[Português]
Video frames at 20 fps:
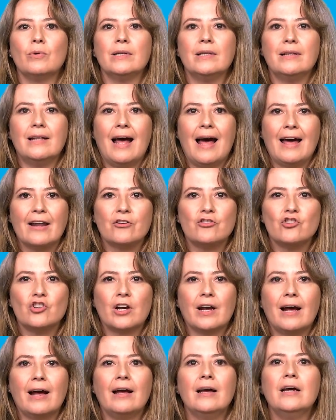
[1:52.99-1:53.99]

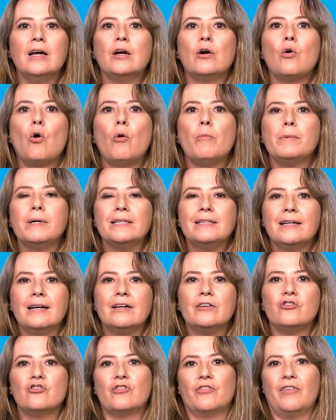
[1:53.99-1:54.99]
Antártica
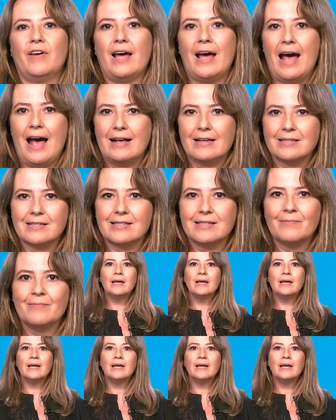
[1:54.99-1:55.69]
Comandante Ferraz